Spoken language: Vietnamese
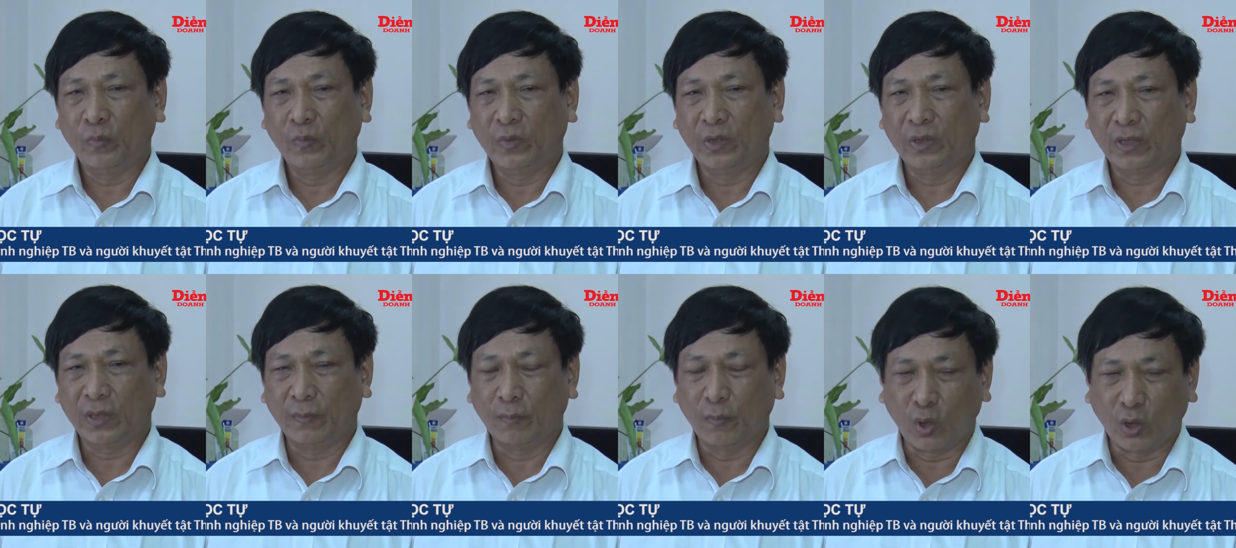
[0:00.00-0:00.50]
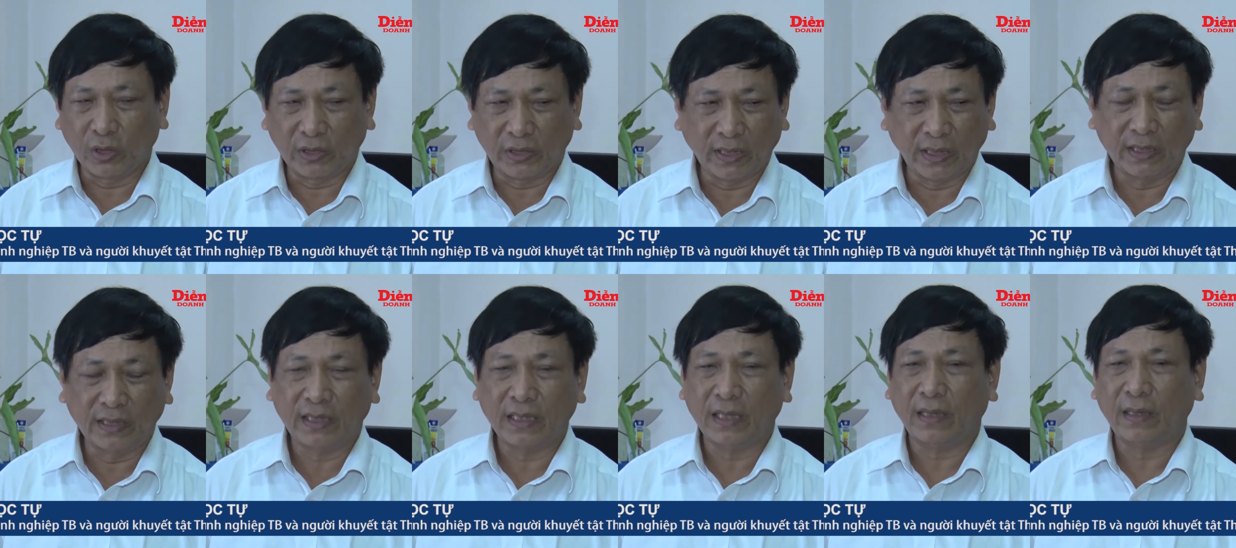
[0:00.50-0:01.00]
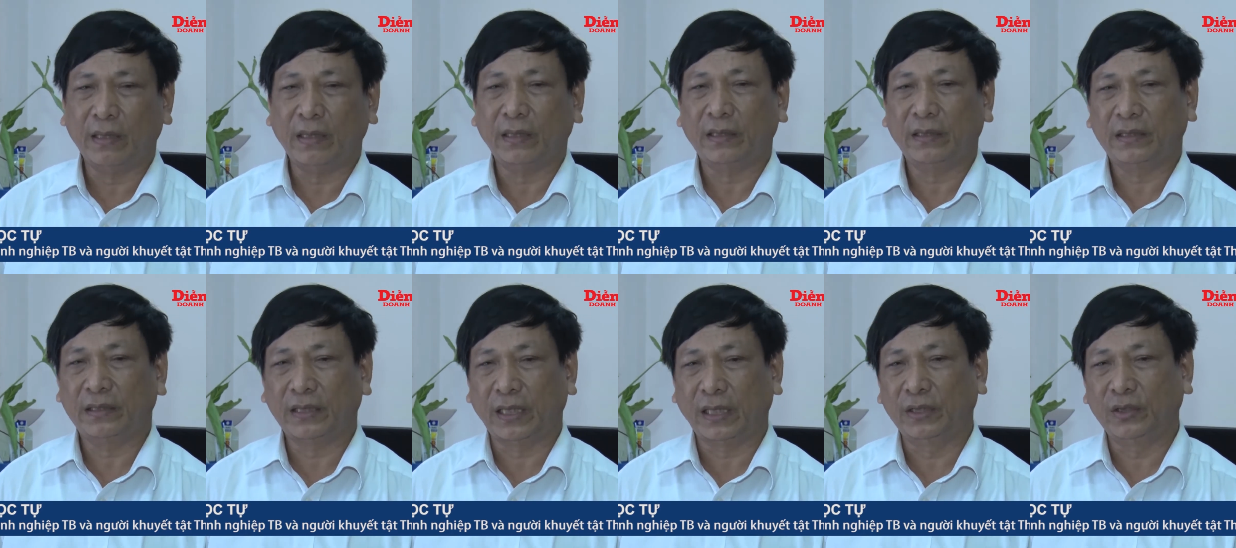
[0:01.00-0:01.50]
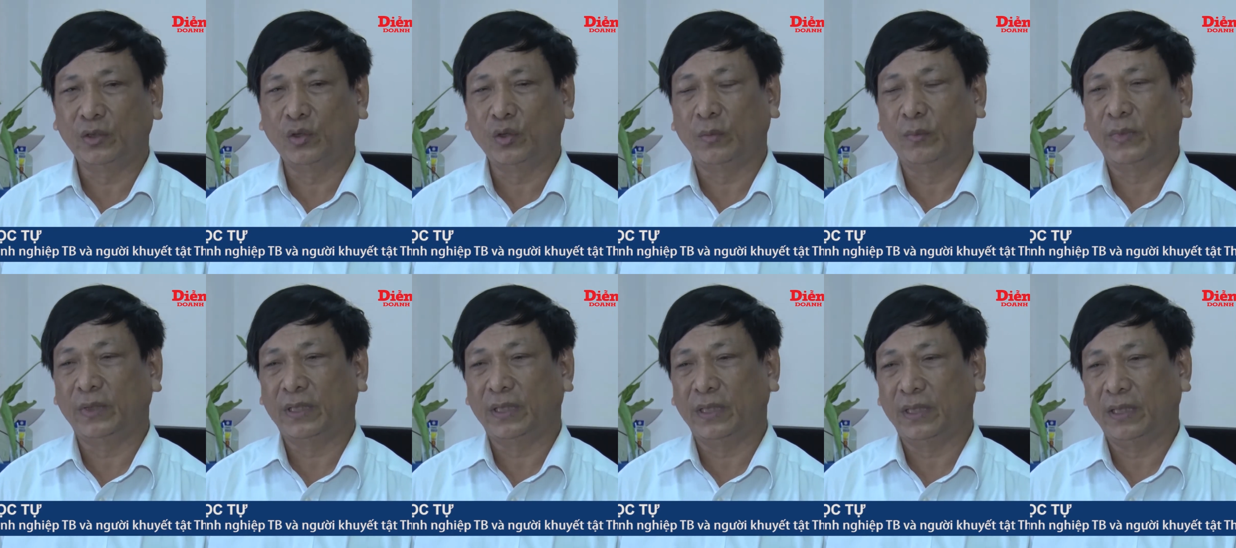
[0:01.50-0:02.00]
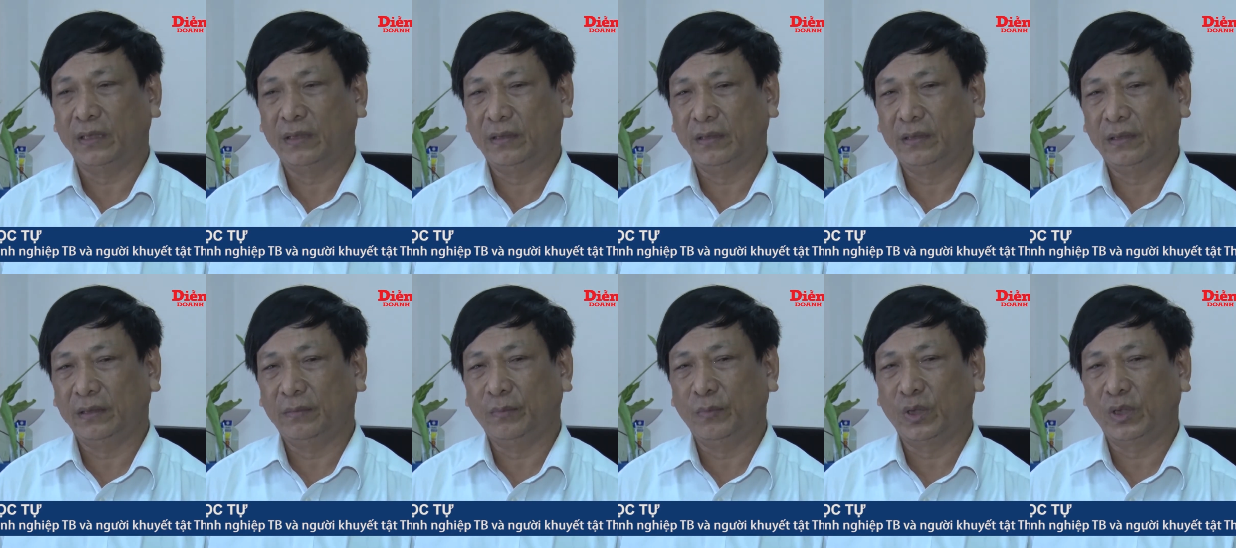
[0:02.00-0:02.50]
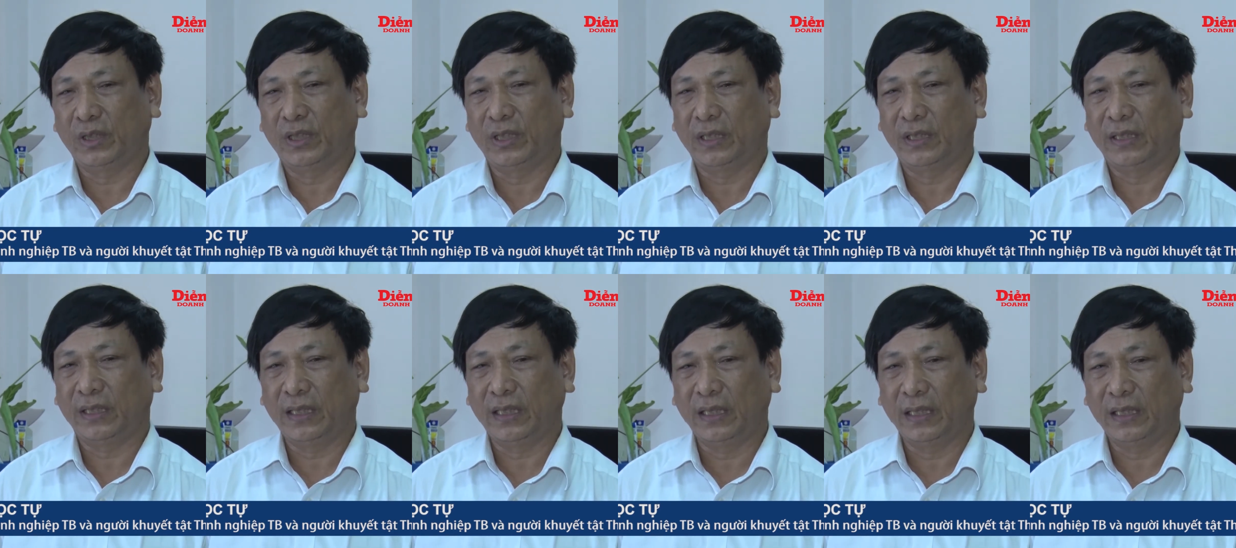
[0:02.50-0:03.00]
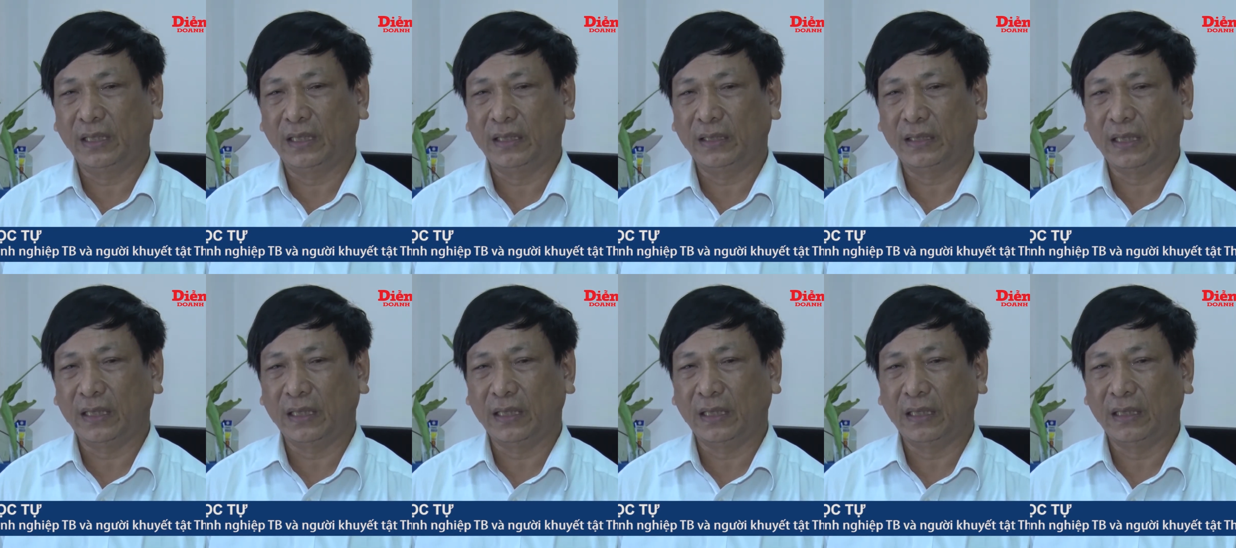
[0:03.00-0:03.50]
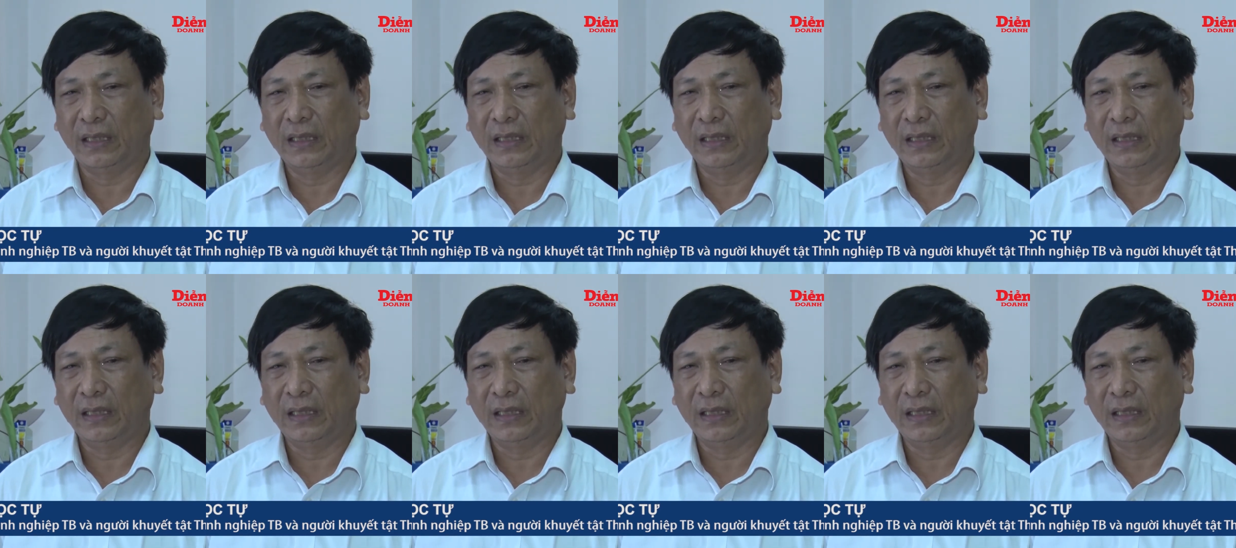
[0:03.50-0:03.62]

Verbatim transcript: người ta bỏ tiền ra dành dụm người ta bỏ tiền ra để người ta